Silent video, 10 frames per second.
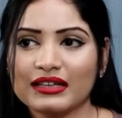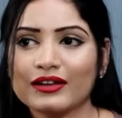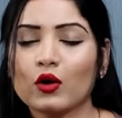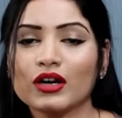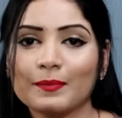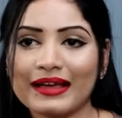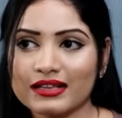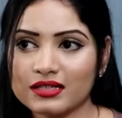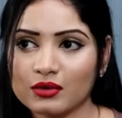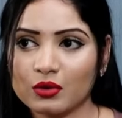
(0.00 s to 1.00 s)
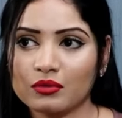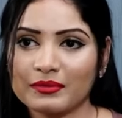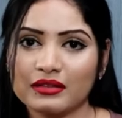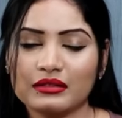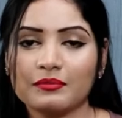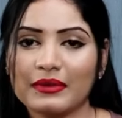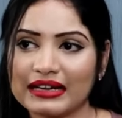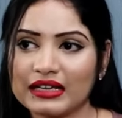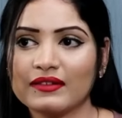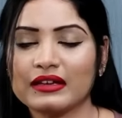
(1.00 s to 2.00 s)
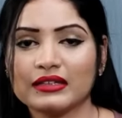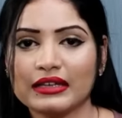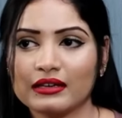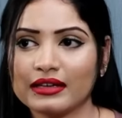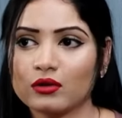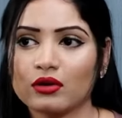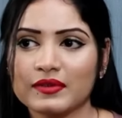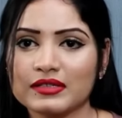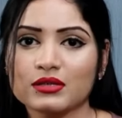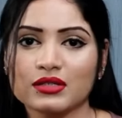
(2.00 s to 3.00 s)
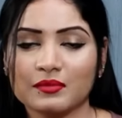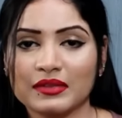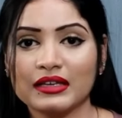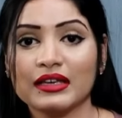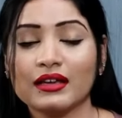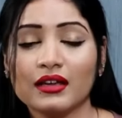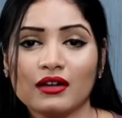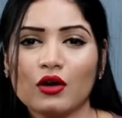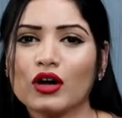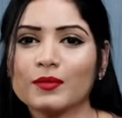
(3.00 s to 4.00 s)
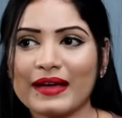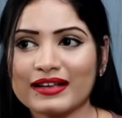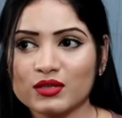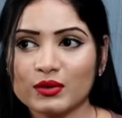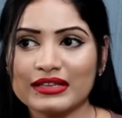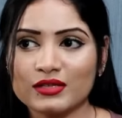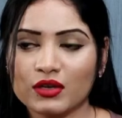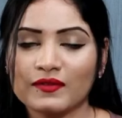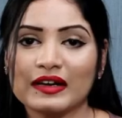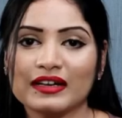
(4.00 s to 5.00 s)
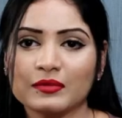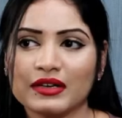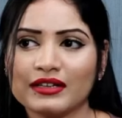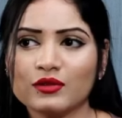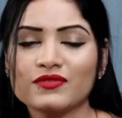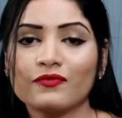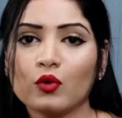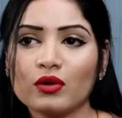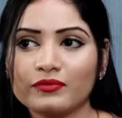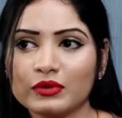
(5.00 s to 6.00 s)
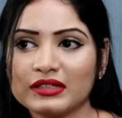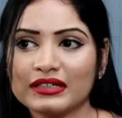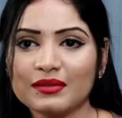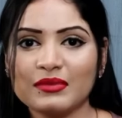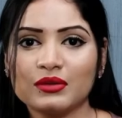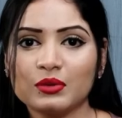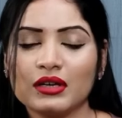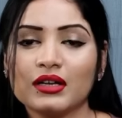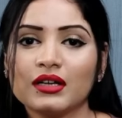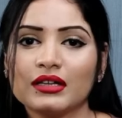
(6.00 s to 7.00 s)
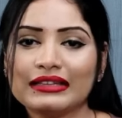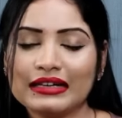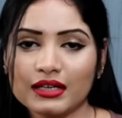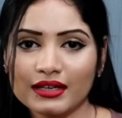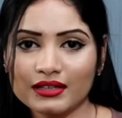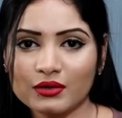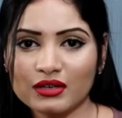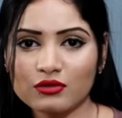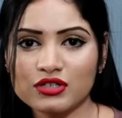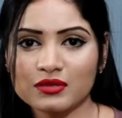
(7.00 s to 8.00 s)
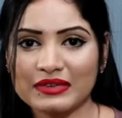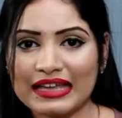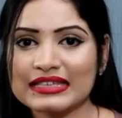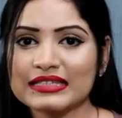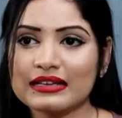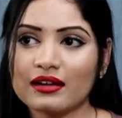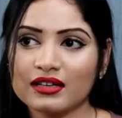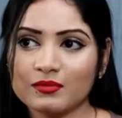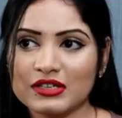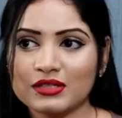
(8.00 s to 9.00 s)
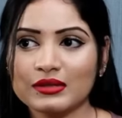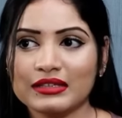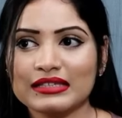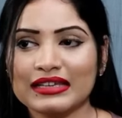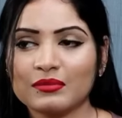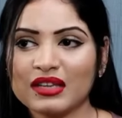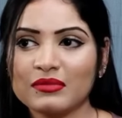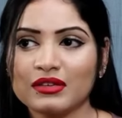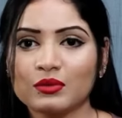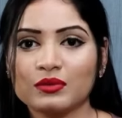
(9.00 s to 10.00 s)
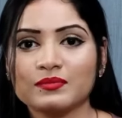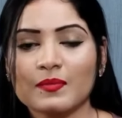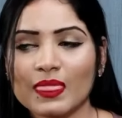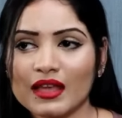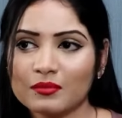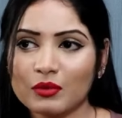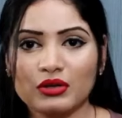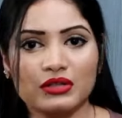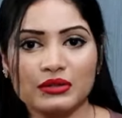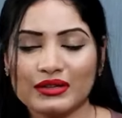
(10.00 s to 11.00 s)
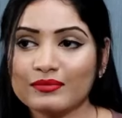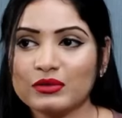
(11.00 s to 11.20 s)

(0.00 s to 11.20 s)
లైక్ హాట్ ప్యాక్స్లో మీరు బయటికి వెళ్తే లైక్ ఆఫీసెస్ సంథింగ్ హాట్ ప్యాక్స్లో తీసుకొని వెళ్ళడం కానీ కొంచెం వామ్ ఫుడ్ తింటే మీకు తినడానికి కూడా కొంచెం టేస్టీగా అనిపిస్తుంది అట్ ద సేమ్ టైం మీకు బాగుంటుంది ఇక్కడ